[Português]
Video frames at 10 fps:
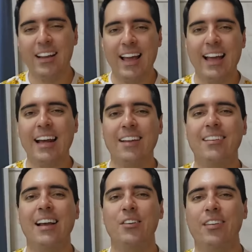É
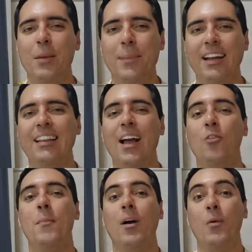engraçado, sempre que tem
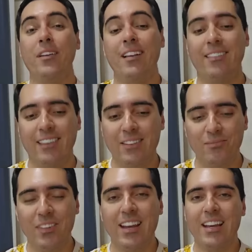alguma coisa assim
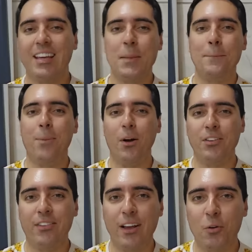que
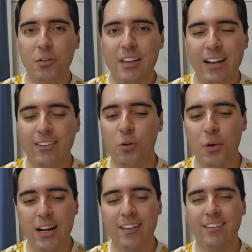pode ser contra a
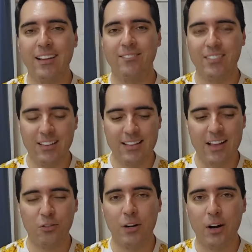segurança
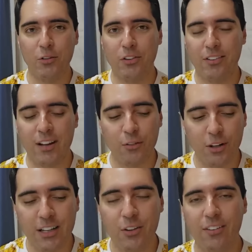nacional dos Estados
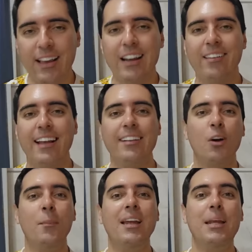Unidos, eles
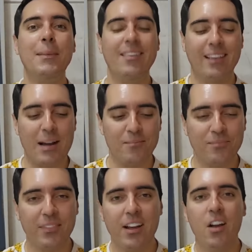tentam minimizar.
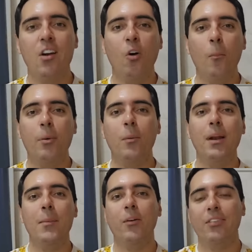O
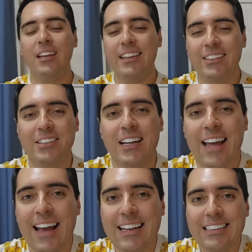problema é o seguinte:
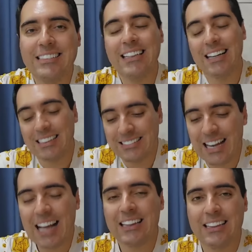é que
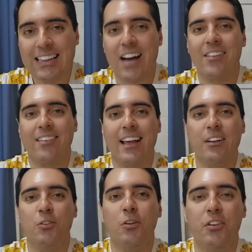já estava
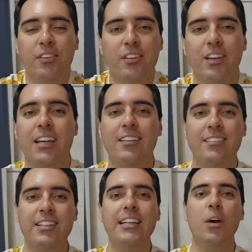saindo notícia de que
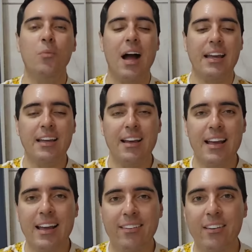tinham aí
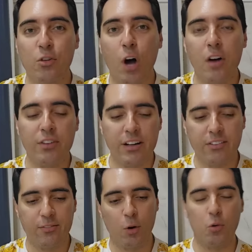esses
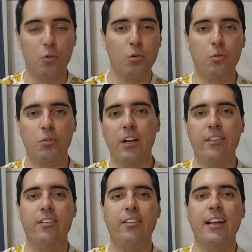OVNIs, ou
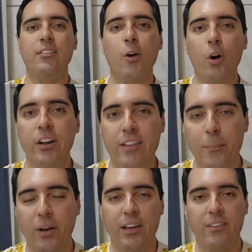eles dizem drones, né?
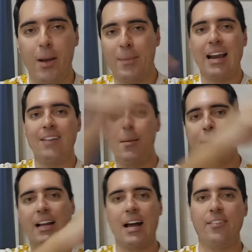Porque vai para lá, vai
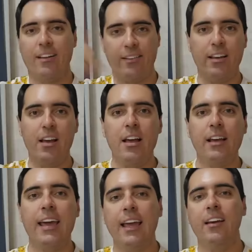para cá, faz assim.
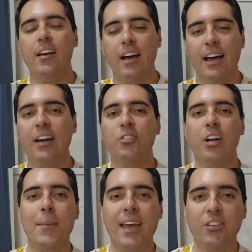Quem
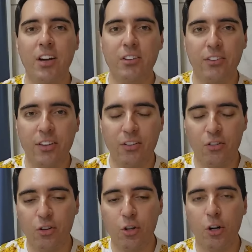antigamente, antes
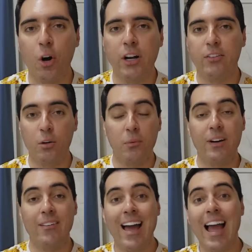existia drone, todo mundo
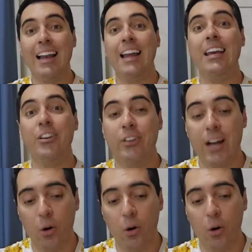falava, ah, alienígena.